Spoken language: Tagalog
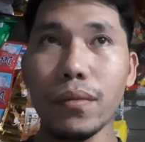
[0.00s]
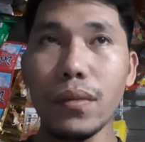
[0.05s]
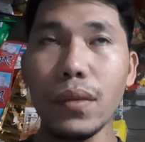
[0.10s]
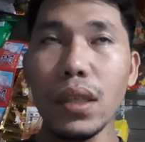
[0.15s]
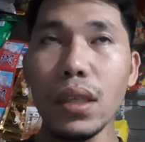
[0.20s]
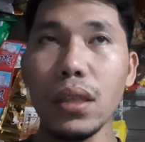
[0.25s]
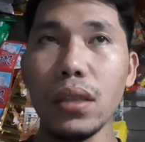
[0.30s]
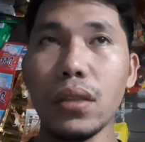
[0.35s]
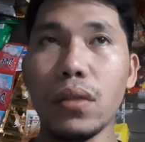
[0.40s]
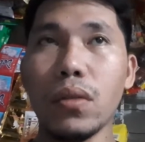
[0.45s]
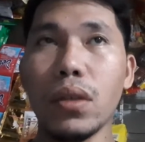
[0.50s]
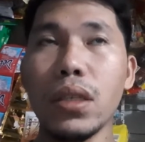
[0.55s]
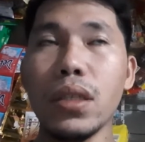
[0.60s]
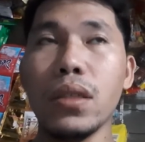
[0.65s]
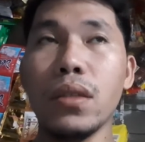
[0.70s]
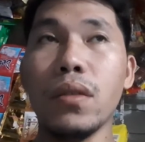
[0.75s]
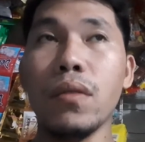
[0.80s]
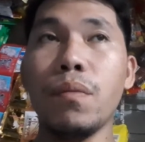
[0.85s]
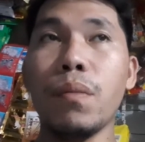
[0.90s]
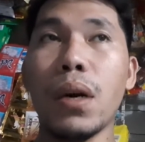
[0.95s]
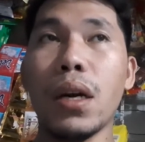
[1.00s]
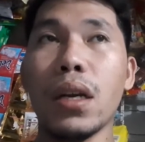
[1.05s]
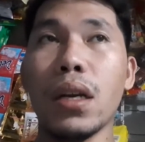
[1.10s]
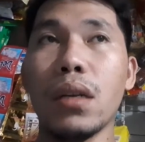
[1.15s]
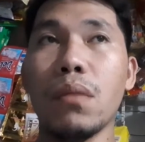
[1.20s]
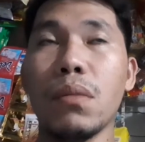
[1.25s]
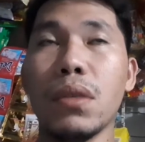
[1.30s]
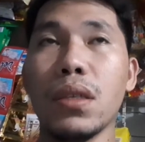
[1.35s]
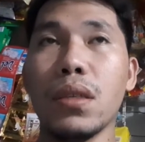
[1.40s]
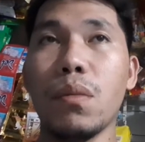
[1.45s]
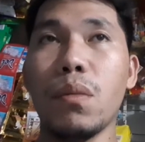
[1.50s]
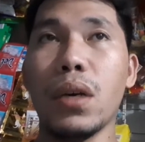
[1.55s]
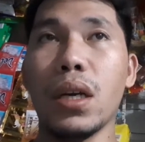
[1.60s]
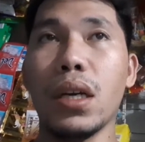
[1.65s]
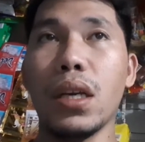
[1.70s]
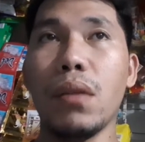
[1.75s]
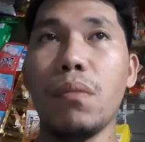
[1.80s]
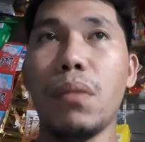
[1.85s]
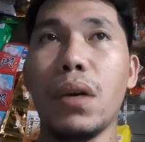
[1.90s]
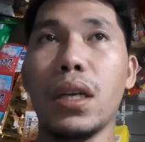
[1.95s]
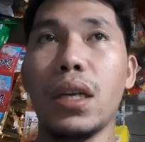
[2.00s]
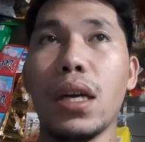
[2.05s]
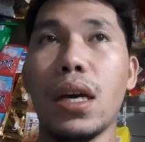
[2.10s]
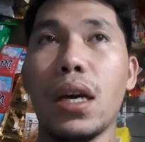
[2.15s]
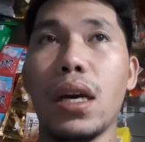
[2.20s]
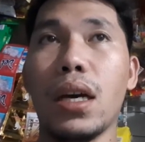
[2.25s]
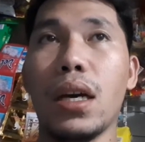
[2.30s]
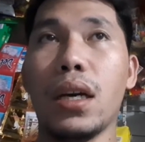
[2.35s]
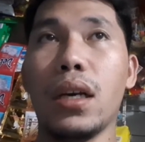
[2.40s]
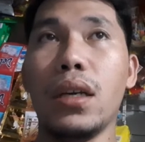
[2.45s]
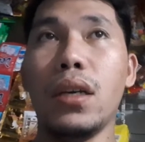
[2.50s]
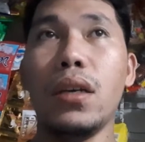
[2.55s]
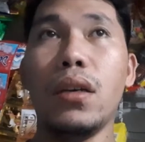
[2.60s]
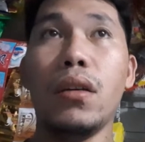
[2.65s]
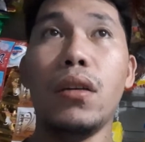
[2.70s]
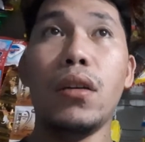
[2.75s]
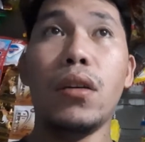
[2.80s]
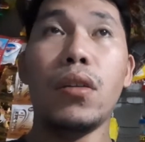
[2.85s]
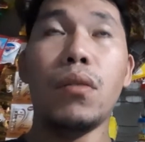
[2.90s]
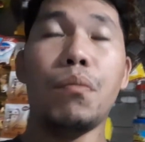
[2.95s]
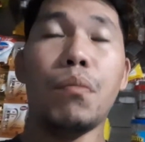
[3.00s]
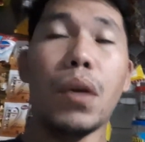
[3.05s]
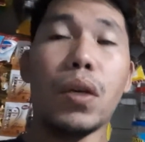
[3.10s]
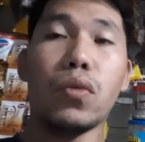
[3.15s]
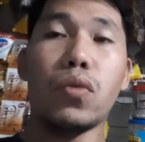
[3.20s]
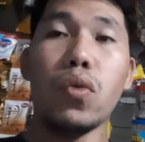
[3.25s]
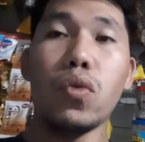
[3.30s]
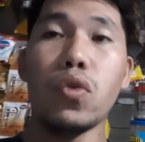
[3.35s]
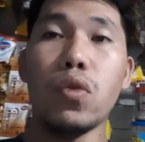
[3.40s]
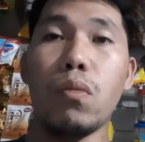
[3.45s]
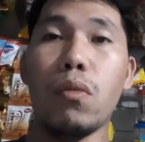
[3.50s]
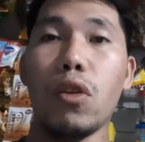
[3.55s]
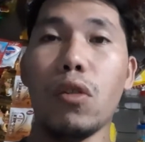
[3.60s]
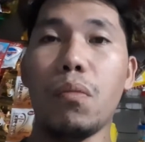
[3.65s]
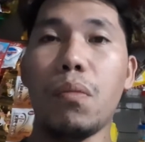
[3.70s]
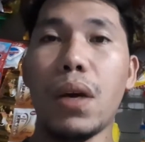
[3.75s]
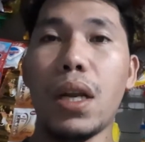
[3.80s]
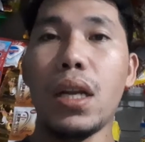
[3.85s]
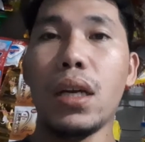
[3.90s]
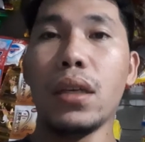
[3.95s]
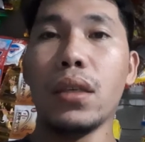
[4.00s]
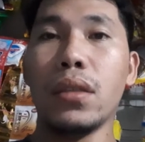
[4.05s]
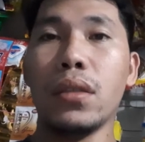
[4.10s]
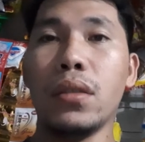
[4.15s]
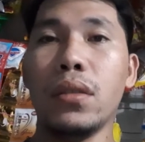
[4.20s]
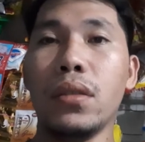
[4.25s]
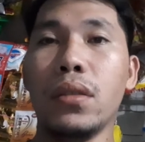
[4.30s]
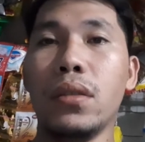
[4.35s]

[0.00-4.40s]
ito guys no para naman sa mga iba na magsusubok pa lang no